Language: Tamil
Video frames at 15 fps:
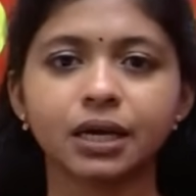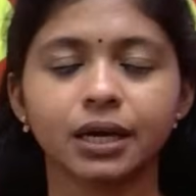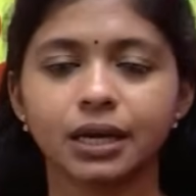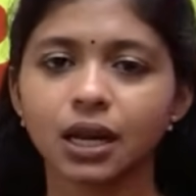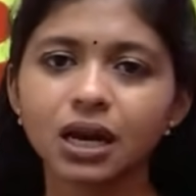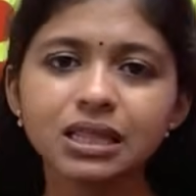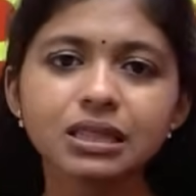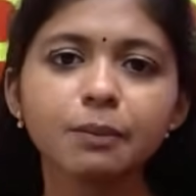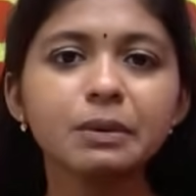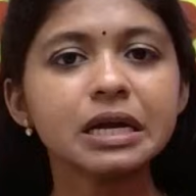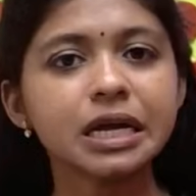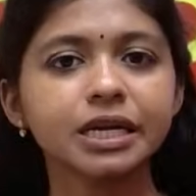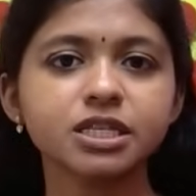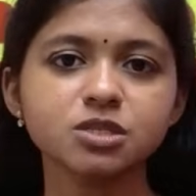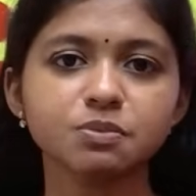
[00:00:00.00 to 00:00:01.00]
என்னால் தமிழில்
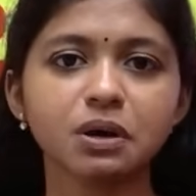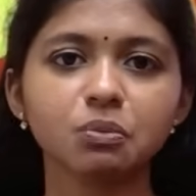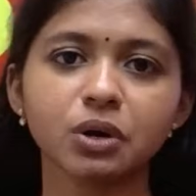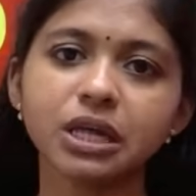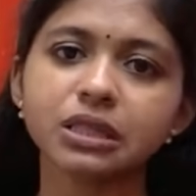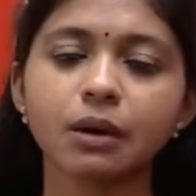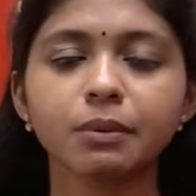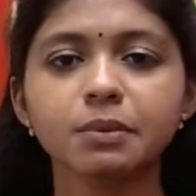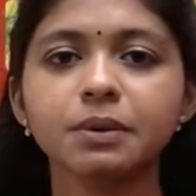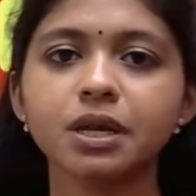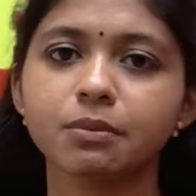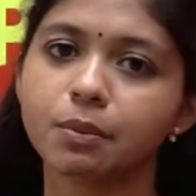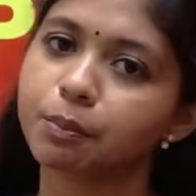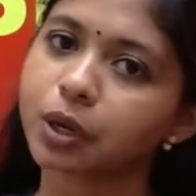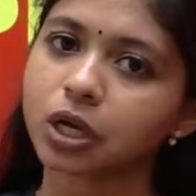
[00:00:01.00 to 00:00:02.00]
டீச் பண்ண முடியாது தமிழ் மீடியம்
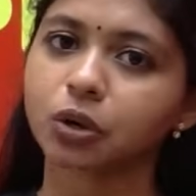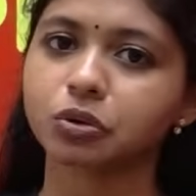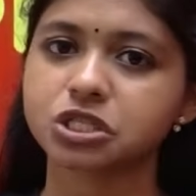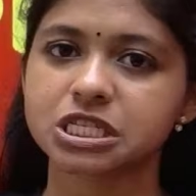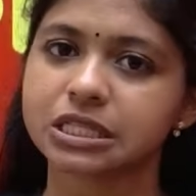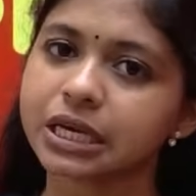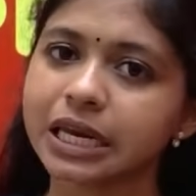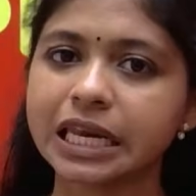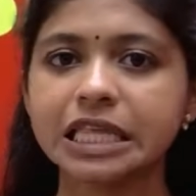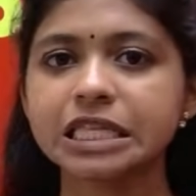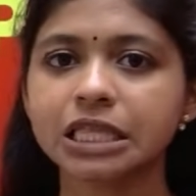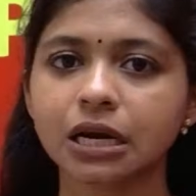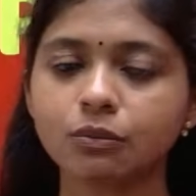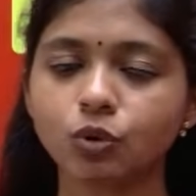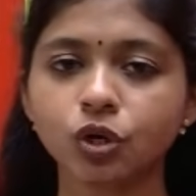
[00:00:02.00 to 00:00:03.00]
இம்பார்ட்டன்ட் கொஷின் தான் எழுதி தர
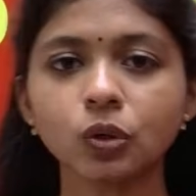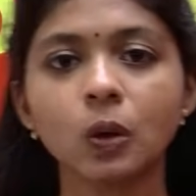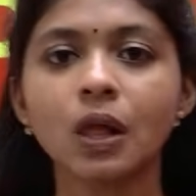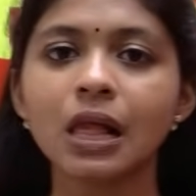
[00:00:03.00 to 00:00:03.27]
முடியும்